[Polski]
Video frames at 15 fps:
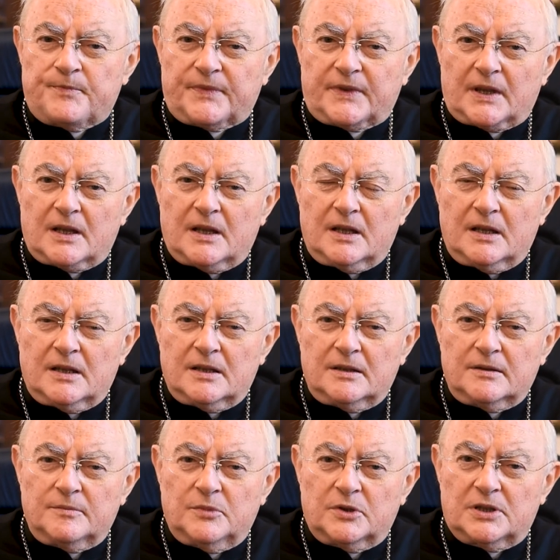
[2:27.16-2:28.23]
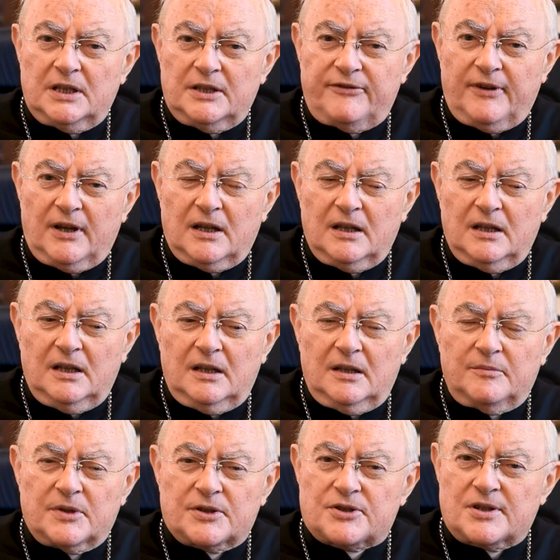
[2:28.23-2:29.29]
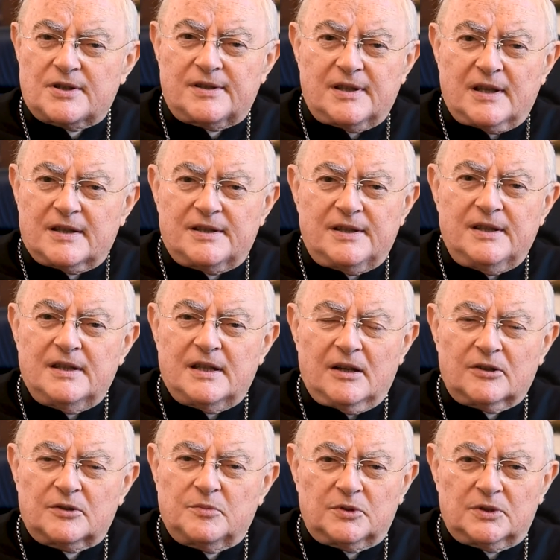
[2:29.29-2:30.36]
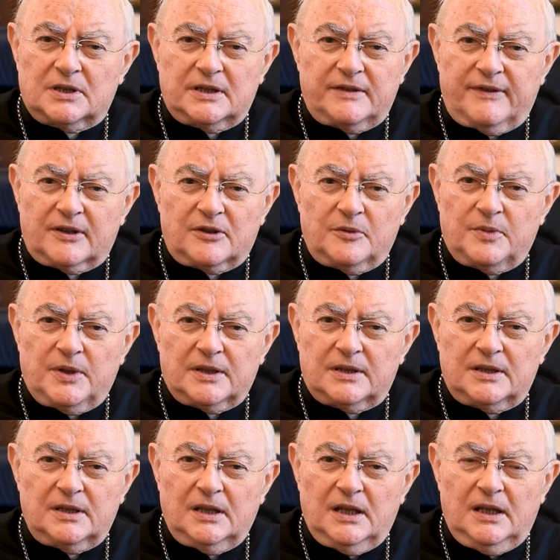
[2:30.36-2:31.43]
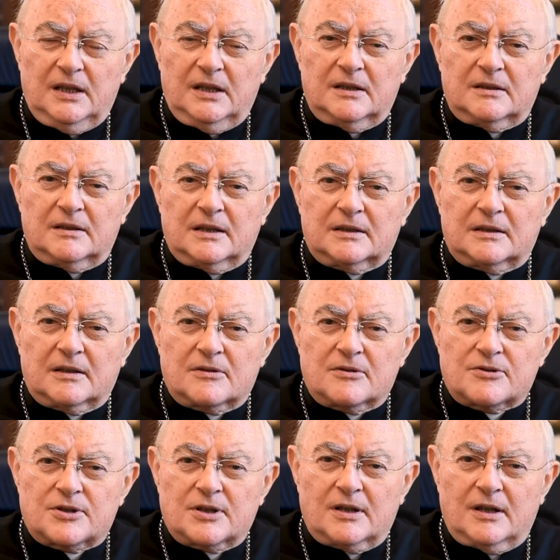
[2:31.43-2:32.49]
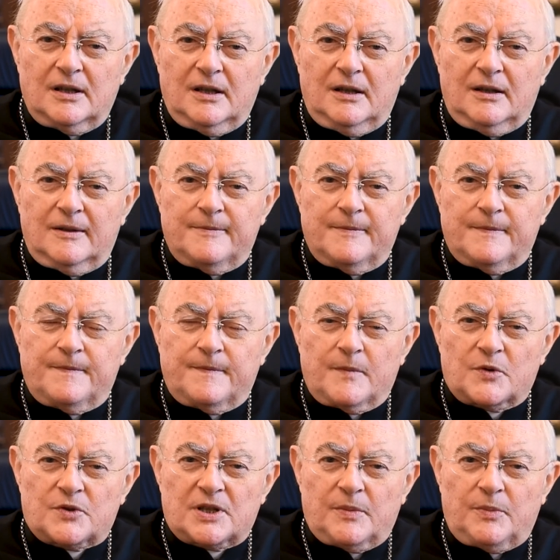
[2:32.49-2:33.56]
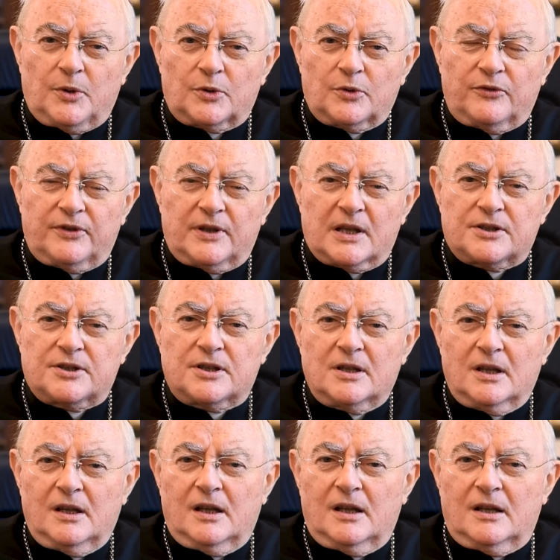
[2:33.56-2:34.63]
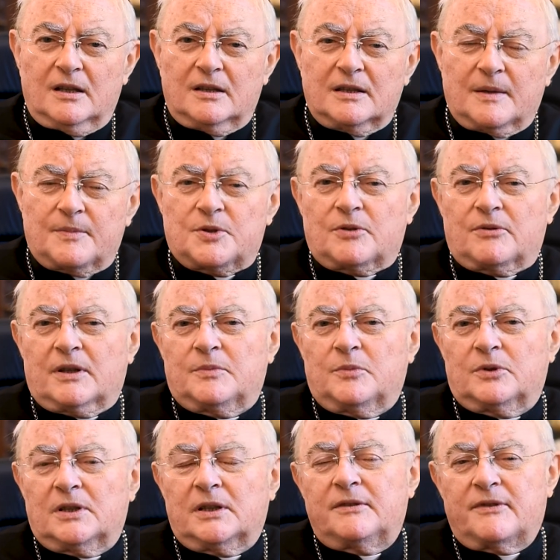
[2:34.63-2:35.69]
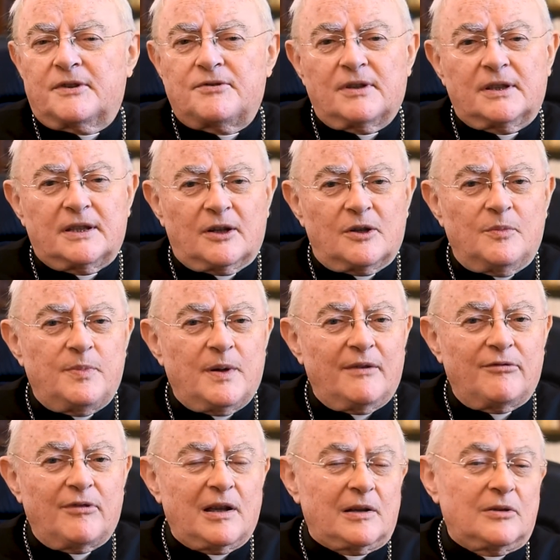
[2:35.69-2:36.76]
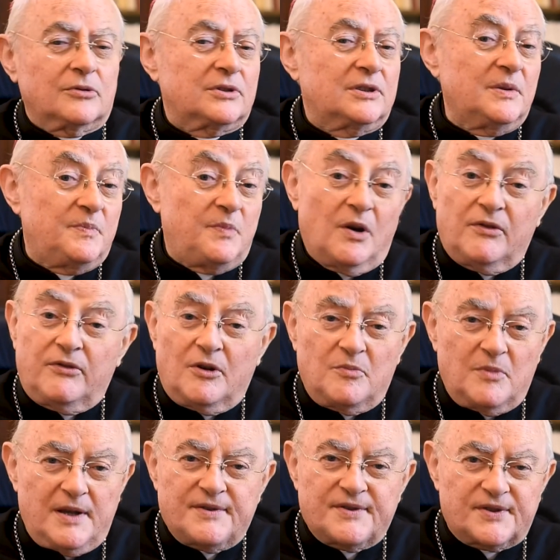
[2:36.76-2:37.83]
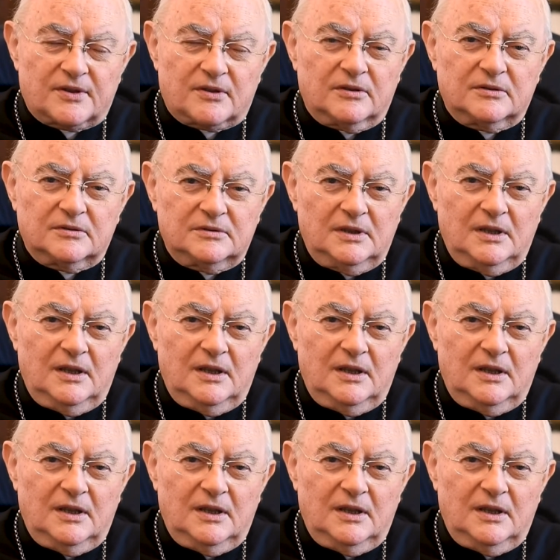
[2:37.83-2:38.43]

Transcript: Mm, modlitwa mężczyzny jest inna od modlitwy kobiety, dlatego że mm, można porównać na przykład modlitwę świętego Pawła jako typowo męską